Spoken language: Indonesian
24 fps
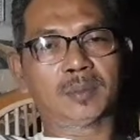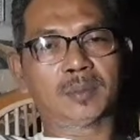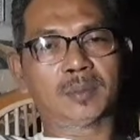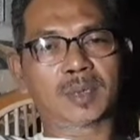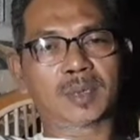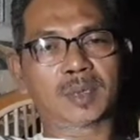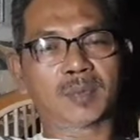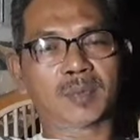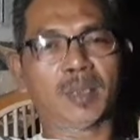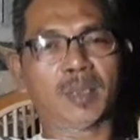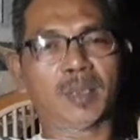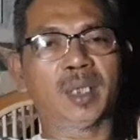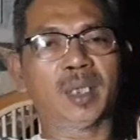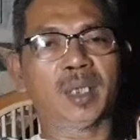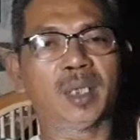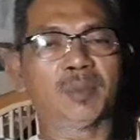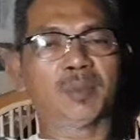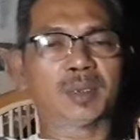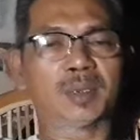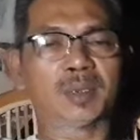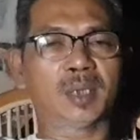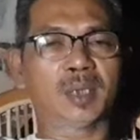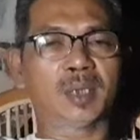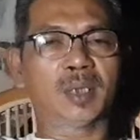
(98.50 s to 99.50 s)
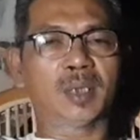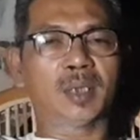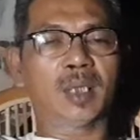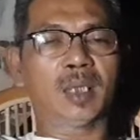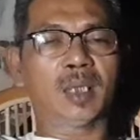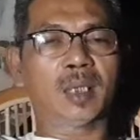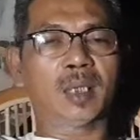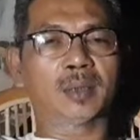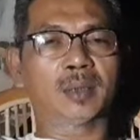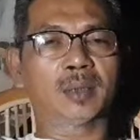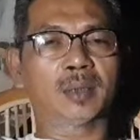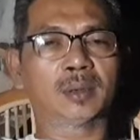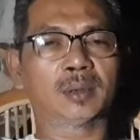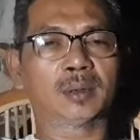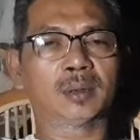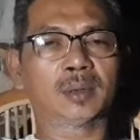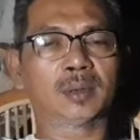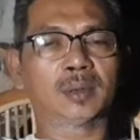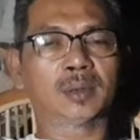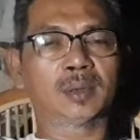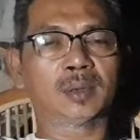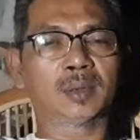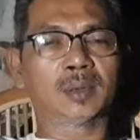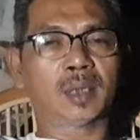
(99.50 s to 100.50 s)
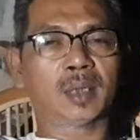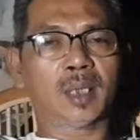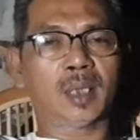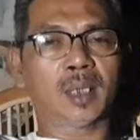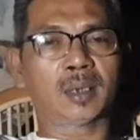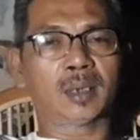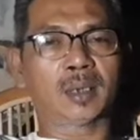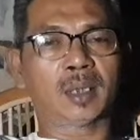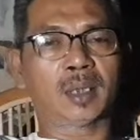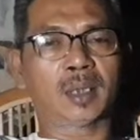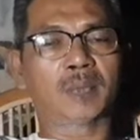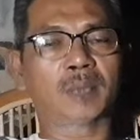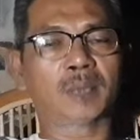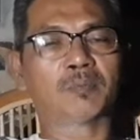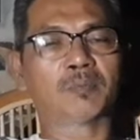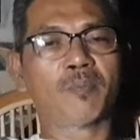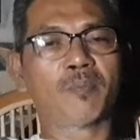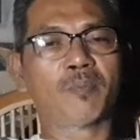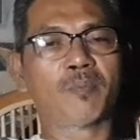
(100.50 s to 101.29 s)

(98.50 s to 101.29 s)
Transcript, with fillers: sembari menceritakan terkait dengan